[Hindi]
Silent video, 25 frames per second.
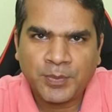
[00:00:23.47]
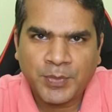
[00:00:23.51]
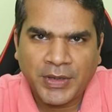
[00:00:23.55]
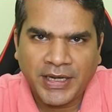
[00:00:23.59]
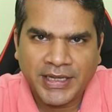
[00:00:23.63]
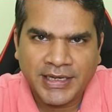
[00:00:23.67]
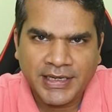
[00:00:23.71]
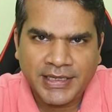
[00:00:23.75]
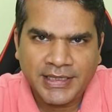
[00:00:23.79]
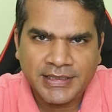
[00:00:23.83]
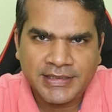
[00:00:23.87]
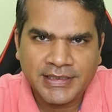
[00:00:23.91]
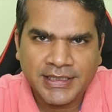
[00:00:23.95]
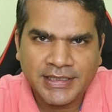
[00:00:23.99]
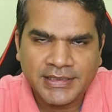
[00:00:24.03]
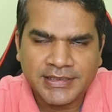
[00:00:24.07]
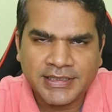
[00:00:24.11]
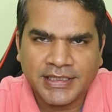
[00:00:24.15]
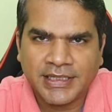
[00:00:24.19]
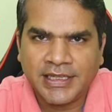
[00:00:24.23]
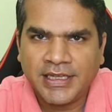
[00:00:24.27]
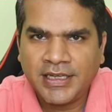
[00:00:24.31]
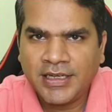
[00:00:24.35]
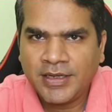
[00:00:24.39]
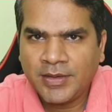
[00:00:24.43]
बारह हज़ार
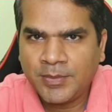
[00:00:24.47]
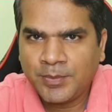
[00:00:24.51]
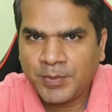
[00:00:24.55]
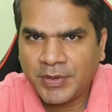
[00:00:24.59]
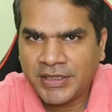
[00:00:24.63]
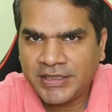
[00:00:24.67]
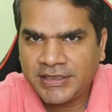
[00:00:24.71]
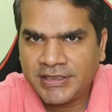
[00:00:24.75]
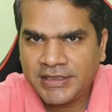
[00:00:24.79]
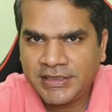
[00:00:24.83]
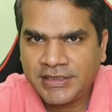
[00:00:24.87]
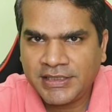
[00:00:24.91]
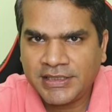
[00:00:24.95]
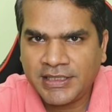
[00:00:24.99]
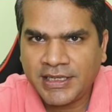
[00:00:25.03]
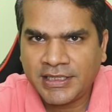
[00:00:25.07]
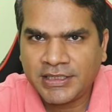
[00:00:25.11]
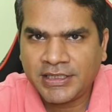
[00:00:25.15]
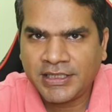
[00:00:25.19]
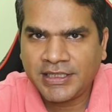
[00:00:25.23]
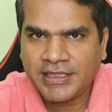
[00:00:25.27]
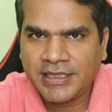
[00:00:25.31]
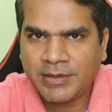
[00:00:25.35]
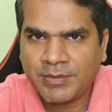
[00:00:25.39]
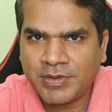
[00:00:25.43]
से पच्चीस
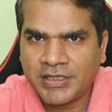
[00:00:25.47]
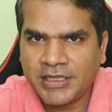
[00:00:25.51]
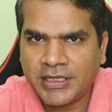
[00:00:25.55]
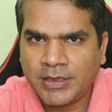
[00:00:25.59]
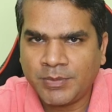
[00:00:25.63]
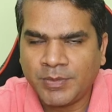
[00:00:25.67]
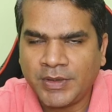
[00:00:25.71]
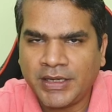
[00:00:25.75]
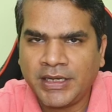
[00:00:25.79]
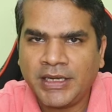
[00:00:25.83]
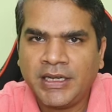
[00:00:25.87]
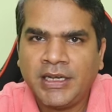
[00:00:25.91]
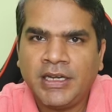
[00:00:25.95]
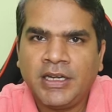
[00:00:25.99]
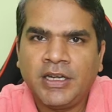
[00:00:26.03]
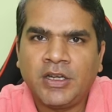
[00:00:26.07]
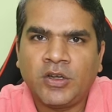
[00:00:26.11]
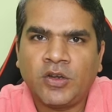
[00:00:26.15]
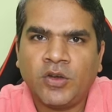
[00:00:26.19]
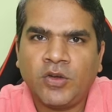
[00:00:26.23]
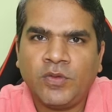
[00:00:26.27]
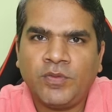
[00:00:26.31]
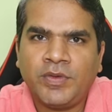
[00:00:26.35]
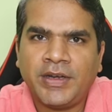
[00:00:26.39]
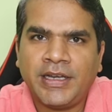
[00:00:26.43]
हज़ार तक के बजट में
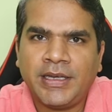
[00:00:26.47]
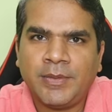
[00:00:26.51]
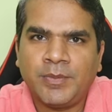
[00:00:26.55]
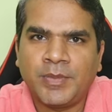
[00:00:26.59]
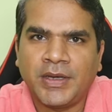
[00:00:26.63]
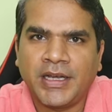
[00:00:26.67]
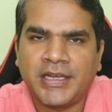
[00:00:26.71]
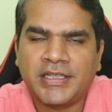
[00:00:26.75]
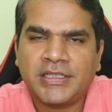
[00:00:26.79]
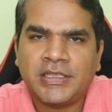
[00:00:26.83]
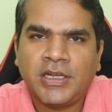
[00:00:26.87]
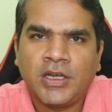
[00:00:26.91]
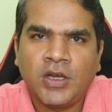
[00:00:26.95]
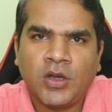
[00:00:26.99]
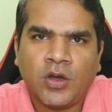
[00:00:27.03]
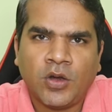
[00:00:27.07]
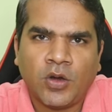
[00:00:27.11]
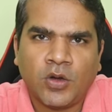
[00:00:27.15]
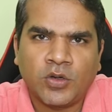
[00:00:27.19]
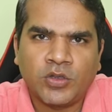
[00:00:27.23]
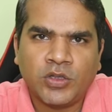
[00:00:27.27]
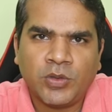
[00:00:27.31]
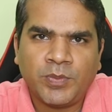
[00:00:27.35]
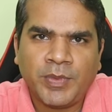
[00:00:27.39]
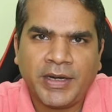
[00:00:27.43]
टॉप फाइव बेस्ट
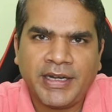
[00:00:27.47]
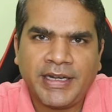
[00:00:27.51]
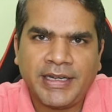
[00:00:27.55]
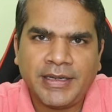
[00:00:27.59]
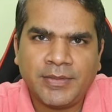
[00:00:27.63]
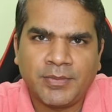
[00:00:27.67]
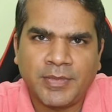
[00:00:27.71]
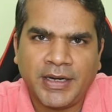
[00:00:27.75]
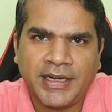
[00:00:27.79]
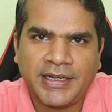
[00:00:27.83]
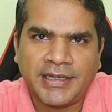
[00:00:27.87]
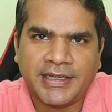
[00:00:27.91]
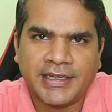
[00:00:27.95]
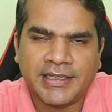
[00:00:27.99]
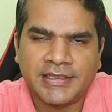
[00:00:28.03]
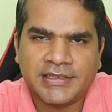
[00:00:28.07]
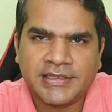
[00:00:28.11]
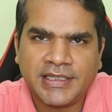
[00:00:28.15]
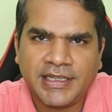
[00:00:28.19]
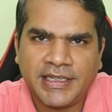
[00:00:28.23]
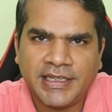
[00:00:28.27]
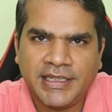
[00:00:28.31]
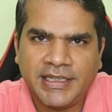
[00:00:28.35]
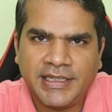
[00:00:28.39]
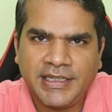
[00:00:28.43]
ऑर्थोपैटिक
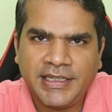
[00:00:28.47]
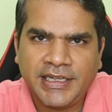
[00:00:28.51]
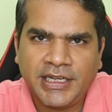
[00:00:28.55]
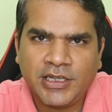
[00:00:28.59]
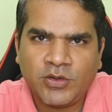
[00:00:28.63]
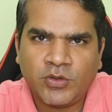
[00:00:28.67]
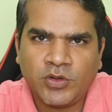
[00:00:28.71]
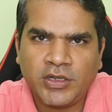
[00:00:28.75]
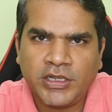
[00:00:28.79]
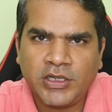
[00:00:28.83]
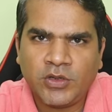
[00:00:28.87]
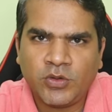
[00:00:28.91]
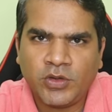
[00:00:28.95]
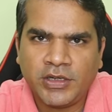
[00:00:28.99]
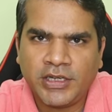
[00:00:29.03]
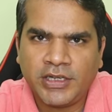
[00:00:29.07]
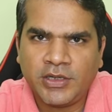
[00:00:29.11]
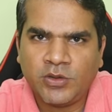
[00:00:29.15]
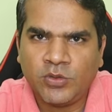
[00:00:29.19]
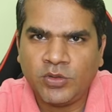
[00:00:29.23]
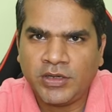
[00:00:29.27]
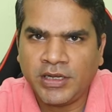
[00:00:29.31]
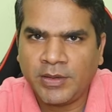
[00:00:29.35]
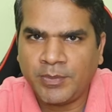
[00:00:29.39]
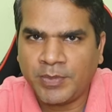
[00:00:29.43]
मैट्रेस इन इंडिया
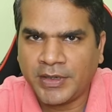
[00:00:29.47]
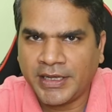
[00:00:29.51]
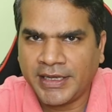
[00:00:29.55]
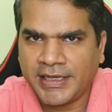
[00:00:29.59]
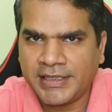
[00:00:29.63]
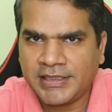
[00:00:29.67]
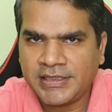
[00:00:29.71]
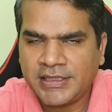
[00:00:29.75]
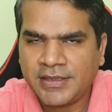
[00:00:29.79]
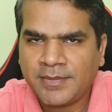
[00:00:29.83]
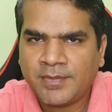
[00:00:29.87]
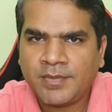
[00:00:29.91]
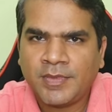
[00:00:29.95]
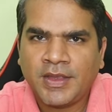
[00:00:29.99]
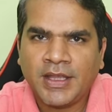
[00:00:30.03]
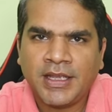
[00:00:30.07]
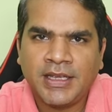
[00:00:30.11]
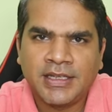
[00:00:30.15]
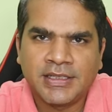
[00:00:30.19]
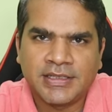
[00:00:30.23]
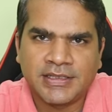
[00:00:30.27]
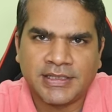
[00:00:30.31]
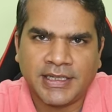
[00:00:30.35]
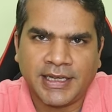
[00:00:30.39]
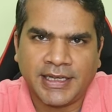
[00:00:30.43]
2022 के प्राइस
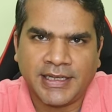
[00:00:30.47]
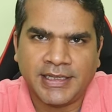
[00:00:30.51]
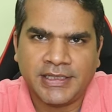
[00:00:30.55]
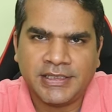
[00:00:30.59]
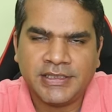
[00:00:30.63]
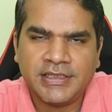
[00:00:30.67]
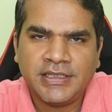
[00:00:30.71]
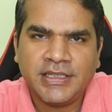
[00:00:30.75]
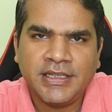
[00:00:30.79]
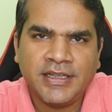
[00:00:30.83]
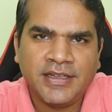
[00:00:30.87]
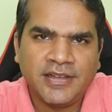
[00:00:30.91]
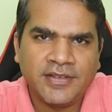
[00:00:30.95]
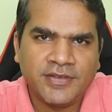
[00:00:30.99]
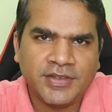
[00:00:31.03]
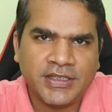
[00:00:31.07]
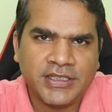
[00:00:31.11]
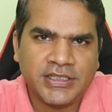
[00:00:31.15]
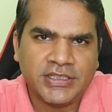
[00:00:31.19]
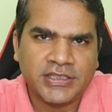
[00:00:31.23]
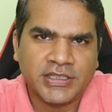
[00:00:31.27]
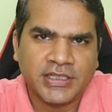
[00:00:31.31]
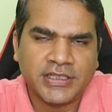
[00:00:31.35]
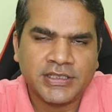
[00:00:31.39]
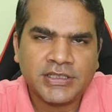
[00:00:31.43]
साइज
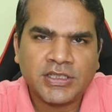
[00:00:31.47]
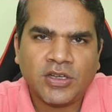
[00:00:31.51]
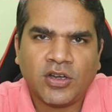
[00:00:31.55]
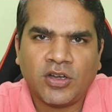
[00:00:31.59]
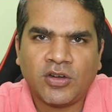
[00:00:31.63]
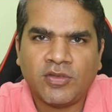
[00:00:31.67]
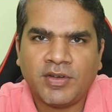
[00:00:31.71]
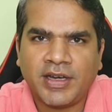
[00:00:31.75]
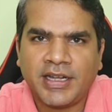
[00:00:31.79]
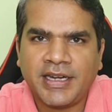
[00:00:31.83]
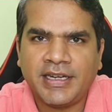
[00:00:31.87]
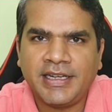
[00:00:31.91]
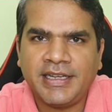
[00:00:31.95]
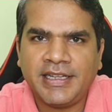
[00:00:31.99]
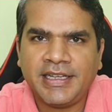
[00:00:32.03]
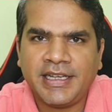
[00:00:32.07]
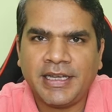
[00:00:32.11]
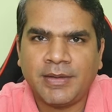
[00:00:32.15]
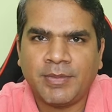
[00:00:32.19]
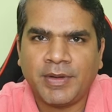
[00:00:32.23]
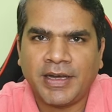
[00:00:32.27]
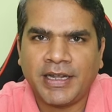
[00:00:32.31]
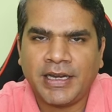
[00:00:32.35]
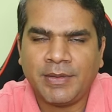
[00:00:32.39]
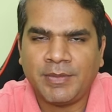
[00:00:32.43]
फीचर्स और वारंटी
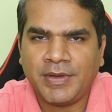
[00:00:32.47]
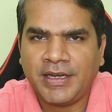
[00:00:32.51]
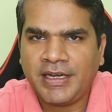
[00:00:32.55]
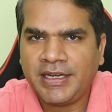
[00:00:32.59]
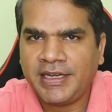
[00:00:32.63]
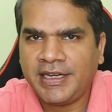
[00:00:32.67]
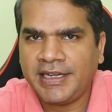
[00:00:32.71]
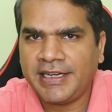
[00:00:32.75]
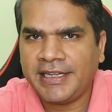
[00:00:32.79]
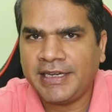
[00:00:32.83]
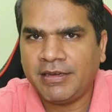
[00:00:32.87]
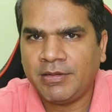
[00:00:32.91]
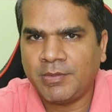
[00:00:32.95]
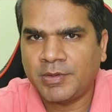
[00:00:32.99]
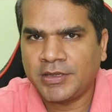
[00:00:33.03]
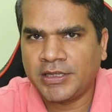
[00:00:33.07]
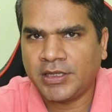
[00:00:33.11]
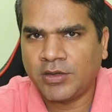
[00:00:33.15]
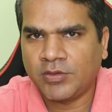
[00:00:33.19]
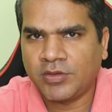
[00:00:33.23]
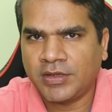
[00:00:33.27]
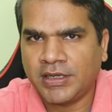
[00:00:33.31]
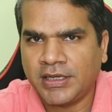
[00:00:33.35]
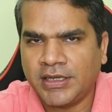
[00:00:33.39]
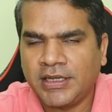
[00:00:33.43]
के बारे में डिटेल में
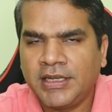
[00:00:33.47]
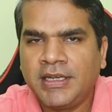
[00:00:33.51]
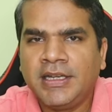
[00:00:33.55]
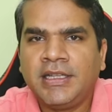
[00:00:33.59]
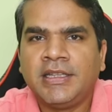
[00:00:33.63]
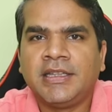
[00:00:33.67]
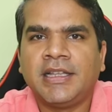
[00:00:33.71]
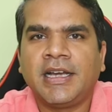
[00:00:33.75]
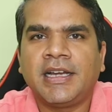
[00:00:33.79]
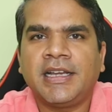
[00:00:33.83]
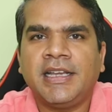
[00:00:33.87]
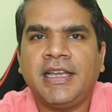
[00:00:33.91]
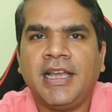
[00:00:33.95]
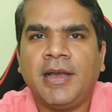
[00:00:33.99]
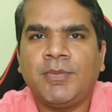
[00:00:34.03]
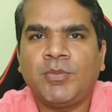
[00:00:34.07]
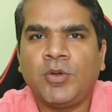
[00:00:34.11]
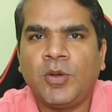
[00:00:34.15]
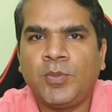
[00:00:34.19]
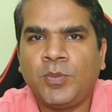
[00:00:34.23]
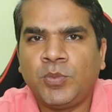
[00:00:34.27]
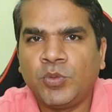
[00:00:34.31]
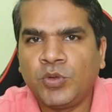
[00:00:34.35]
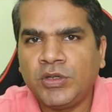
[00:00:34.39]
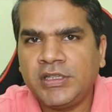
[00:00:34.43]
बताऊंगा ताकि
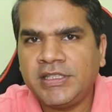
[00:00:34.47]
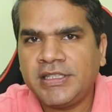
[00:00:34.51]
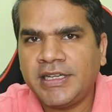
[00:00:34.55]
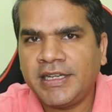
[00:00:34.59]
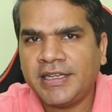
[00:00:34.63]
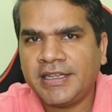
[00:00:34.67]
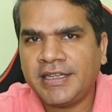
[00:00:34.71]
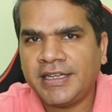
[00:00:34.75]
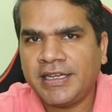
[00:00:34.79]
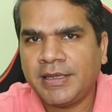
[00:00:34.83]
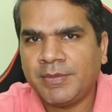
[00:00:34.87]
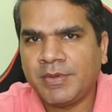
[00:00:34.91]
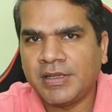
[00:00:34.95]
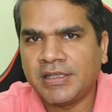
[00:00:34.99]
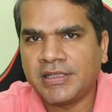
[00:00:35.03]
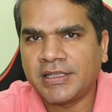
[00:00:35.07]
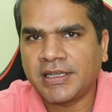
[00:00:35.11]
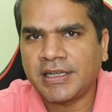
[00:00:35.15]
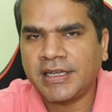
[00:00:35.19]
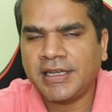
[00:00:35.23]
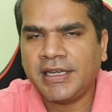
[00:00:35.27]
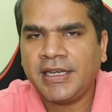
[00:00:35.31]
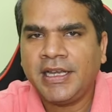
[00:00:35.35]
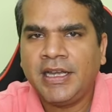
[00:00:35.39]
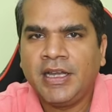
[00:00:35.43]
आपको पूरी जानकारी मिल
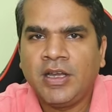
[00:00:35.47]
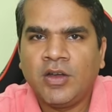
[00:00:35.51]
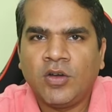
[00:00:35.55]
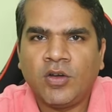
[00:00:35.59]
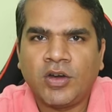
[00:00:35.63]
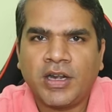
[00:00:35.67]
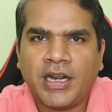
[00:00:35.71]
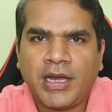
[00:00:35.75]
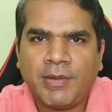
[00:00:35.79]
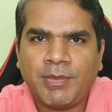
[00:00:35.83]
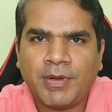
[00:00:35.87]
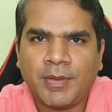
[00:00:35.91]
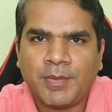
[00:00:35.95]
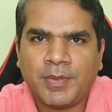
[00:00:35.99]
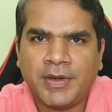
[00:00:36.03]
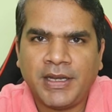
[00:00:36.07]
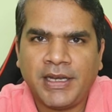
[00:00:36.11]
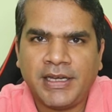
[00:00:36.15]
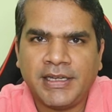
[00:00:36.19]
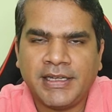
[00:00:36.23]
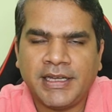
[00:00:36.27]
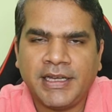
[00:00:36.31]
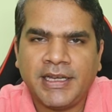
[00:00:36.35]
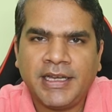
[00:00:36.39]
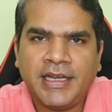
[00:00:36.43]
सके और आप
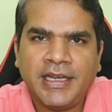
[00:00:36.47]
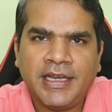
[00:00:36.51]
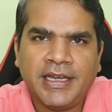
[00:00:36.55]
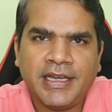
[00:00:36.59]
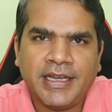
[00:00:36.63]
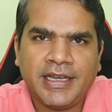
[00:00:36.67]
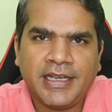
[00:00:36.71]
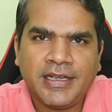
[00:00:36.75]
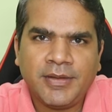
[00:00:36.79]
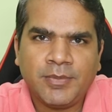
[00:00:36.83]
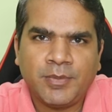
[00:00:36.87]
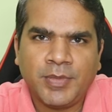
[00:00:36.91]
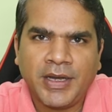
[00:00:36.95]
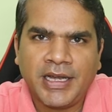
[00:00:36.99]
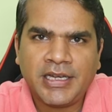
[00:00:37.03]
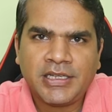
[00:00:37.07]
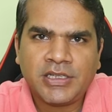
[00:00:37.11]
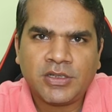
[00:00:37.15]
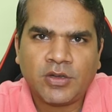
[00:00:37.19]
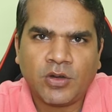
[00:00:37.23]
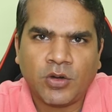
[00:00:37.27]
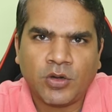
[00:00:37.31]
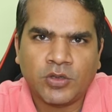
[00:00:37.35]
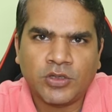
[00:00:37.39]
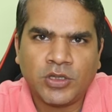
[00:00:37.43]
अपने लिए एक
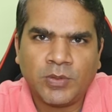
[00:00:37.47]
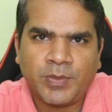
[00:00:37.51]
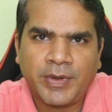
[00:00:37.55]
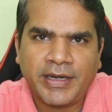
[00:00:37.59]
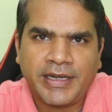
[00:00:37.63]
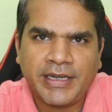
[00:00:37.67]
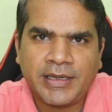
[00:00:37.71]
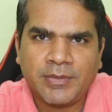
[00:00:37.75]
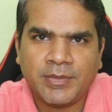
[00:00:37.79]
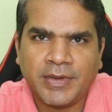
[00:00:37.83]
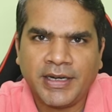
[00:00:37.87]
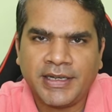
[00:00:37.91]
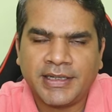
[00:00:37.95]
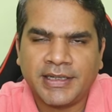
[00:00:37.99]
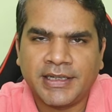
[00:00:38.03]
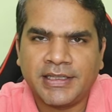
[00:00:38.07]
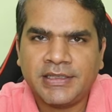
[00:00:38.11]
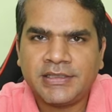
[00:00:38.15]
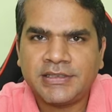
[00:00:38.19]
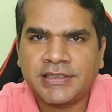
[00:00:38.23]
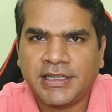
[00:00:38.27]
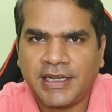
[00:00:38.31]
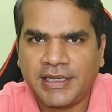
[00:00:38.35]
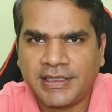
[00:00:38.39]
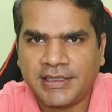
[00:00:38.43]
बेस्ट ऑर्थोपैटिक
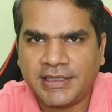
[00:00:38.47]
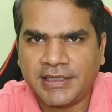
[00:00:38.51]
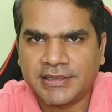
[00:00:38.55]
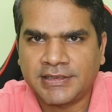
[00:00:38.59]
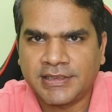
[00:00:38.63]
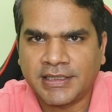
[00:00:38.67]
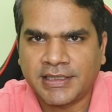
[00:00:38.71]
मैट्रेस सेलेक्ट कर